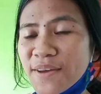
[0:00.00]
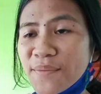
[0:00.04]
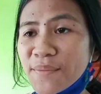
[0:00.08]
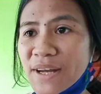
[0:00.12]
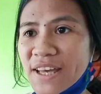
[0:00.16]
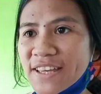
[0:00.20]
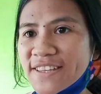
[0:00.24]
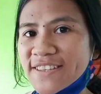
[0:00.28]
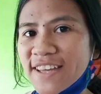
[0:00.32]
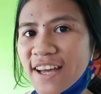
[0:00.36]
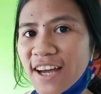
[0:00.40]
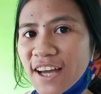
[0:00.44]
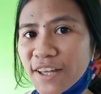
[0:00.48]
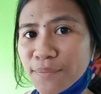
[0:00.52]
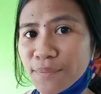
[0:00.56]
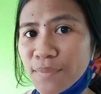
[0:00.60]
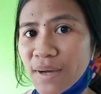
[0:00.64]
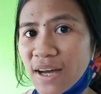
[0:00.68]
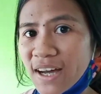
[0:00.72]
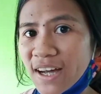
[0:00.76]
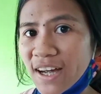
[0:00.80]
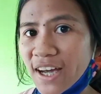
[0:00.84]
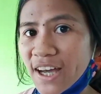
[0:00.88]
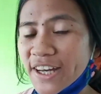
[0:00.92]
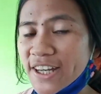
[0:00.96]
Sangat
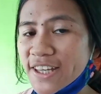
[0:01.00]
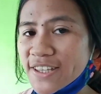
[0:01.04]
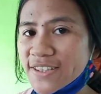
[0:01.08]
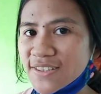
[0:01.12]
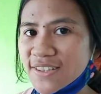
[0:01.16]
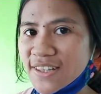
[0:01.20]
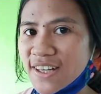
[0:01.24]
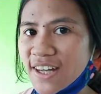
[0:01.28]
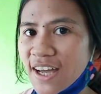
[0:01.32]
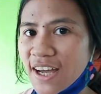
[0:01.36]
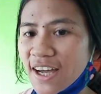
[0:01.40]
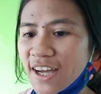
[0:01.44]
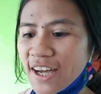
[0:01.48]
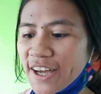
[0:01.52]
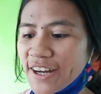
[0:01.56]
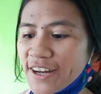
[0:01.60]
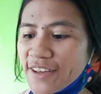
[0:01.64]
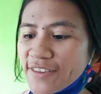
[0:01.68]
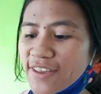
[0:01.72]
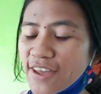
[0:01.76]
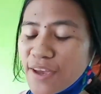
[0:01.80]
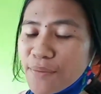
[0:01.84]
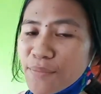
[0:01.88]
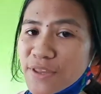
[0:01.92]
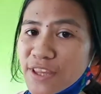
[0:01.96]
bangga dan senang karena
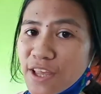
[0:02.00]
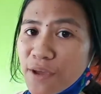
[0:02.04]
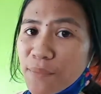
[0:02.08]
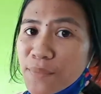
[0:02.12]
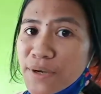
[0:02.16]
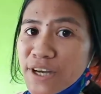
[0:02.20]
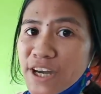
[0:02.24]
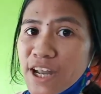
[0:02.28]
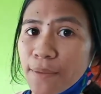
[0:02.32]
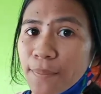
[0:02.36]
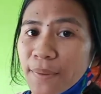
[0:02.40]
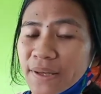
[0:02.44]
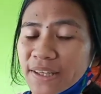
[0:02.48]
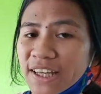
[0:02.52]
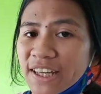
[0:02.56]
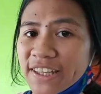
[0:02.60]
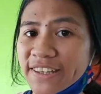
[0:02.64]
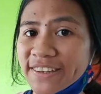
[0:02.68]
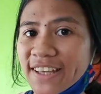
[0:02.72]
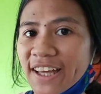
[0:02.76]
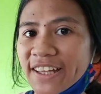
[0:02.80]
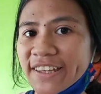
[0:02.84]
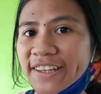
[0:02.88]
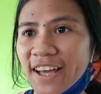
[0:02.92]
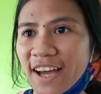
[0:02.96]
saya bisa mendapatkan
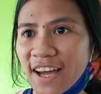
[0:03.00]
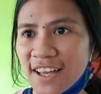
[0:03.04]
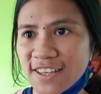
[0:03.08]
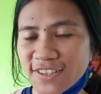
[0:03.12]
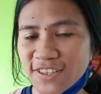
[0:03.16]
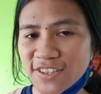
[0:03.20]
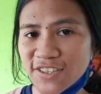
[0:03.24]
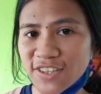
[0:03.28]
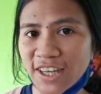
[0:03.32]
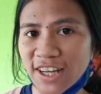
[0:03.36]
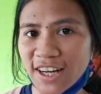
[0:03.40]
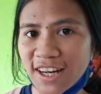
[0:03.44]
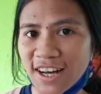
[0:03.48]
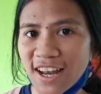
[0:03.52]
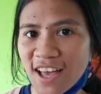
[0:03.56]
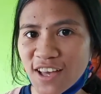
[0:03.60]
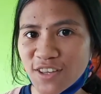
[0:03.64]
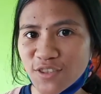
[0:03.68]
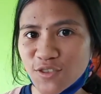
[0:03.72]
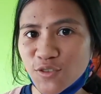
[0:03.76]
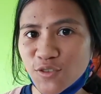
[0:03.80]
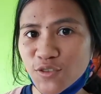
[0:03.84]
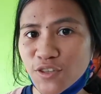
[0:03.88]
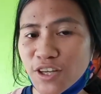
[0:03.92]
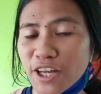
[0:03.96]
tantangan secara
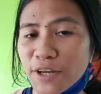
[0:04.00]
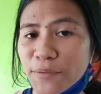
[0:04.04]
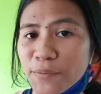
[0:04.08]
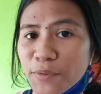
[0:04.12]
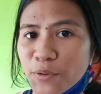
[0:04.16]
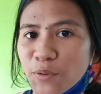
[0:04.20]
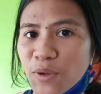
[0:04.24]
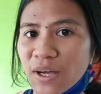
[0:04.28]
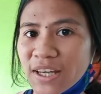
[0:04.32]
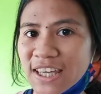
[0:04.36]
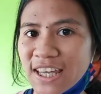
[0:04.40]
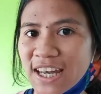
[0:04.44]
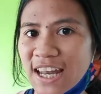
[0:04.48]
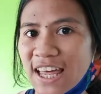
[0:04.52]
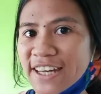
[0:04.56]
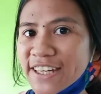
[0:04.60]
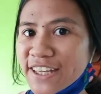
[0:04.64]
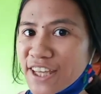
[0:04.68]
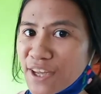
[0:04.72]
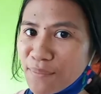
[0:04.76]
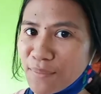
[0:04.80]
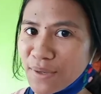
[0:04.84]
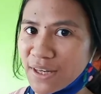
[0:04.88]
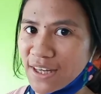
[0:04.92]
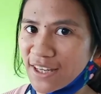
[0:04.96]
langsung dari perwakilan
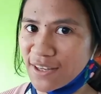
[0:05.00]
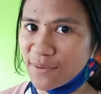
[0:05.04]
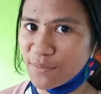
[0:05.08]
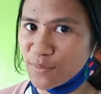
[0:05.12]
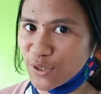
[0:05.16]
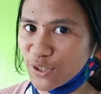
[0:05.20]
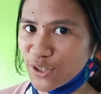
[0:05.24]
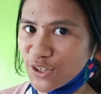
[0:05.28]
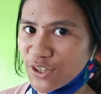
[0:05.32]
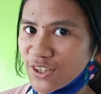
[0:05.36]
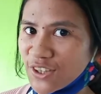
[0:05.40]
Kemendikbud.